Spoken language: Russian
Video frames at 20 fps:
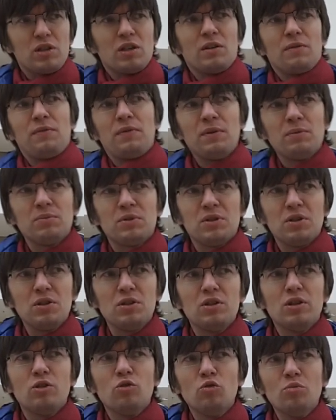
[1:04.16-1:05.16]
теперь фильм
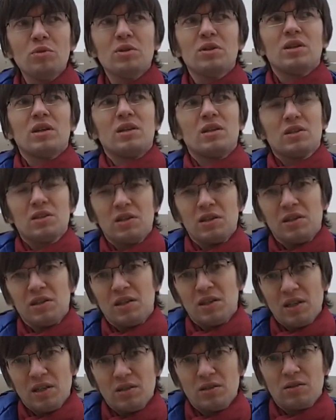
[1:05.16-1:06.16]
Сидни Люмита, если
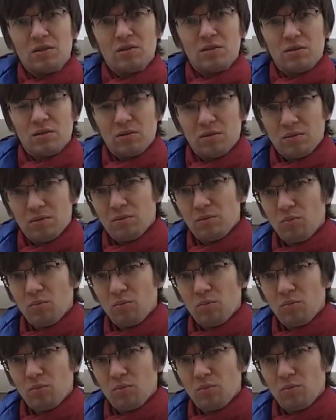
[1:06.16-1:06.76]
есть э,